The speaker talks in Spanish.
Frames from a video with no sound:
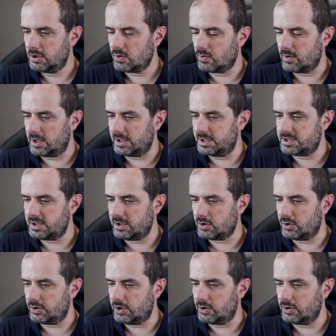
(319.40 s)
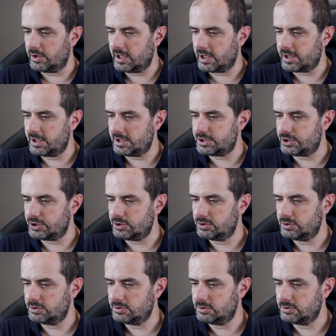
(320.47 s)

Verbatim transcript: ¿Cuál es el código de acceso?